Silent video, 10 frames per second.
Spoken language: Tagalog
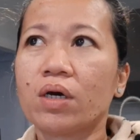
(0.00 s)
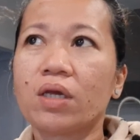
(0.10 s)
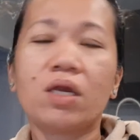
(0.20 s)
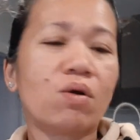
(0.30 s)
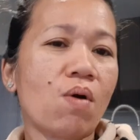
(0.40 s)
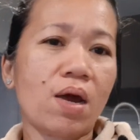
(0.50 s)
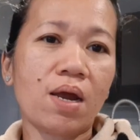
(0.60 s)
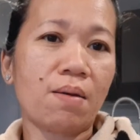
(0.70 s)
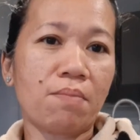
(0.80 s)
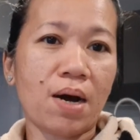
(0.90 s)
hindi ko
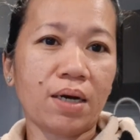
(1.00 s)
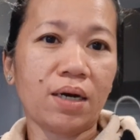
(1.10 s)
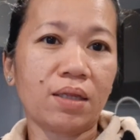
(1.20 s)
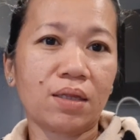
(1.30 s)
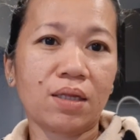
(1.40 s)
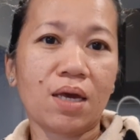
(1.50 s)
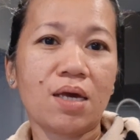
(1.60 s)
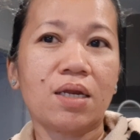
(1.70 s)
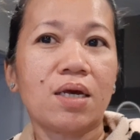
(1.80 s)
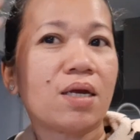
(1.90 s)
alam bakit
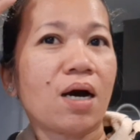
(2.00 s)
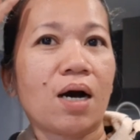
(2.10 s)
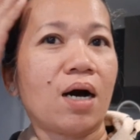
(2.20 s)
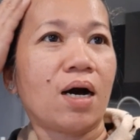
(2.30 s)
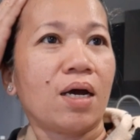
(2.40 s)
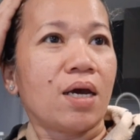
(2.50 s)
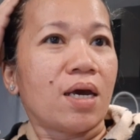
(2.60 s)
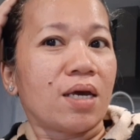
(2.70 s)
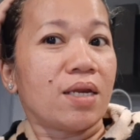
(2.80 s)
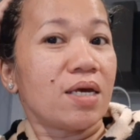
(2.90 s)
hindi niya,
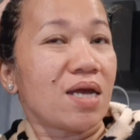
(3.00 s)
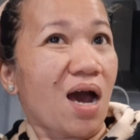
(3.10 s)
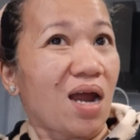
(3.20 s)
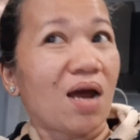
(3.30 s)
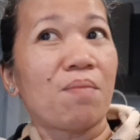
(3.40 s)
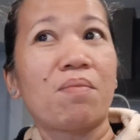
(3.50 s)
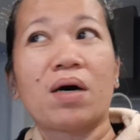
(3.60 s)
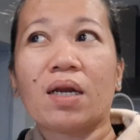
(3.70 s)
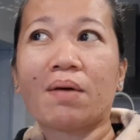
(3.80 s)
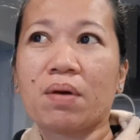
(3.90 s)
hindi niya alam
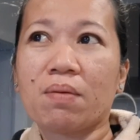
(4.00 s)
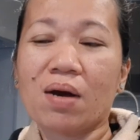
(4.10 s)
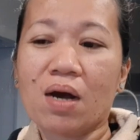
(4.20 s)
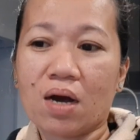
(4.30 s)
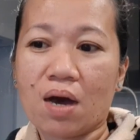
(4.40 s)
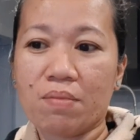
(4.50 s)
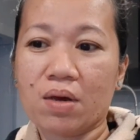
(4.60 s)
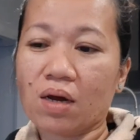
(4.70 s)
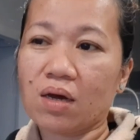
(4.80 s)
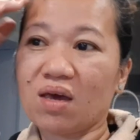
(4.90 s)
na may mga
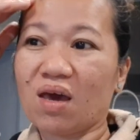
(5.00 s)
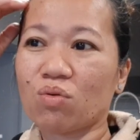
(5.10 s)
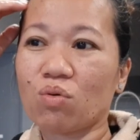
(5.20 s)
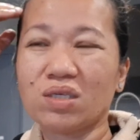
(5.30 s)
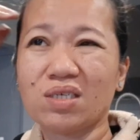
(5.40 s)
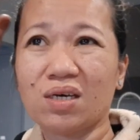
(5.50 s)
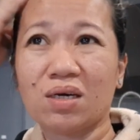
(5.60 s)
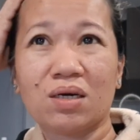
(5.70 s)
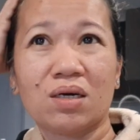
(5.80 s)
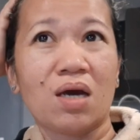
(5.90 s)
camera. Ito kasing,
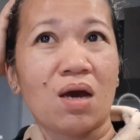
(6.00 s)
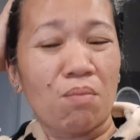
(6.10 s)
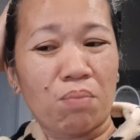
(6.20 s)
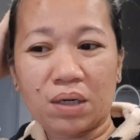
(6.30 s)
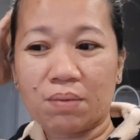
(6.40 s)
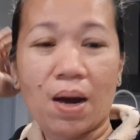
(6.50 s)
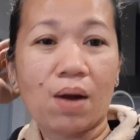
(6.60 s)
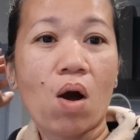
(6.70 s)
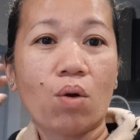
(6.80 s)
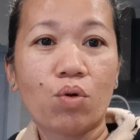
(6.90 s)
pag,
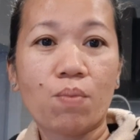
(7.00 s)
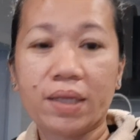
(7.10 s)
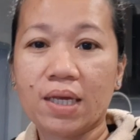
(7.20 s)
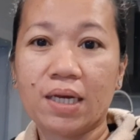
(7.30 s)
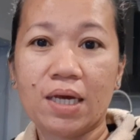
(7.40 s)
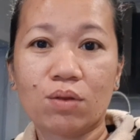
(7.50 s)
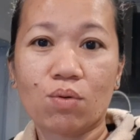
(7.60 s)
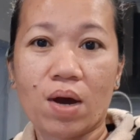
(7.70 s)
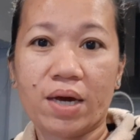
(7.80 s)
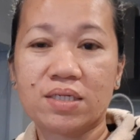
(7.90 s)
bago ako dumating dito
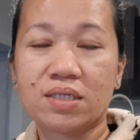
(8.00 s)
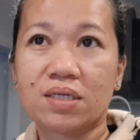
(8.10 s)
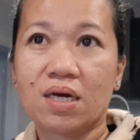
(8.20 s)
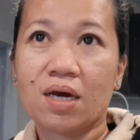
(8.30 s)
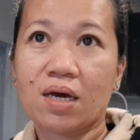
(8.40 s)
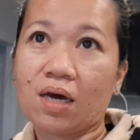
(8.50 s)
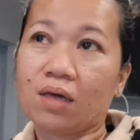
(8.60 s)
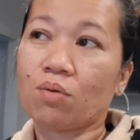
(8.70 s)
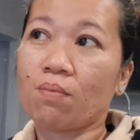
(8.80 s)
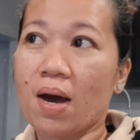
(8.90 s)
guys,
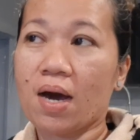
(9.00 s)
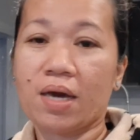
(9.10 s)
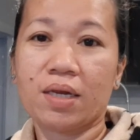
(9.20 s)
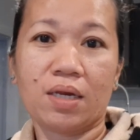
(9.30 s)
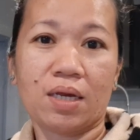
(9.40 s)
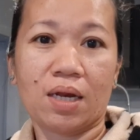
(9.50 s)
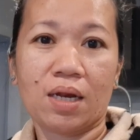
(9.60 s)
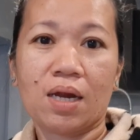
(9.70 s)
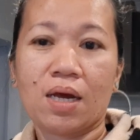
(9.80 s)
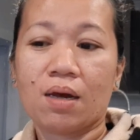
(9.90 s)
itong bahay ni Neil,
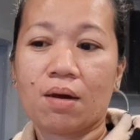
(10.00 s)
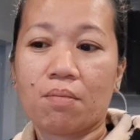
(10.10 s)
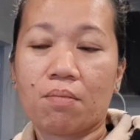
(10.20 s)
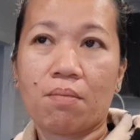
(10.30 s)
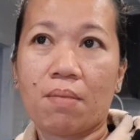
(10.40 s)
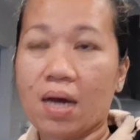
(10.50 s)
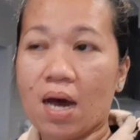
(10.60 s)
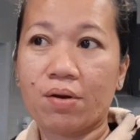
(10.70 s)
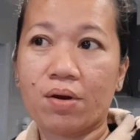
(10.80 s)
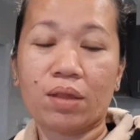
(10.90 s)
ma,
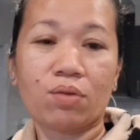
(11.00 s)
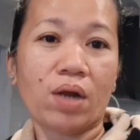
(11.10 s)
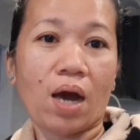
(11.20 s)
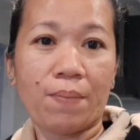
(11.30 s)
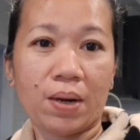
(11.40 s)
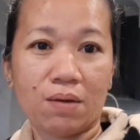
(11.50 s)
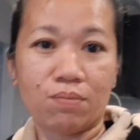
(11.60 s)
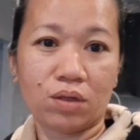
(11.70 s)
ano na to, nakapalibot